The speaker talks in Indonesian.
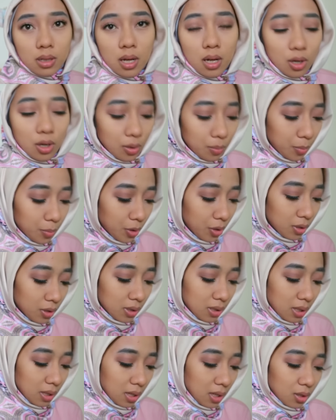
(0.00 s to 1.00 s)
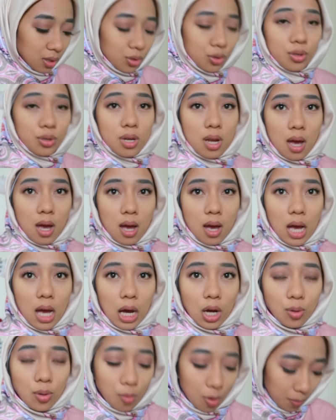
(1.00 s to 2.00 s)
Kalau bronzernya
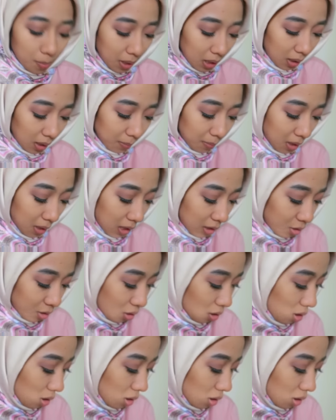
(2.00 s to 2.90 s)
sudah, aku mau pakai blush